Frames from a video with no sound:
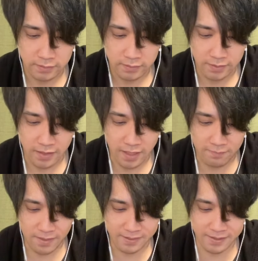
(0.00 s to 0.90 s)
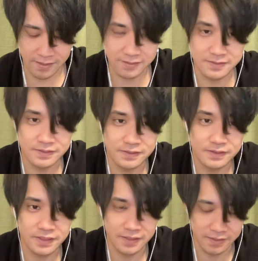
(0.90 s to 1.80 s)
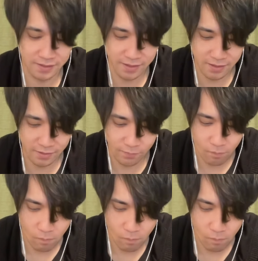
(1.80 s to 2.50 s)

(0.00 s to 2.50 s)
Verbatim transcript: で、アマテラス使って、はい。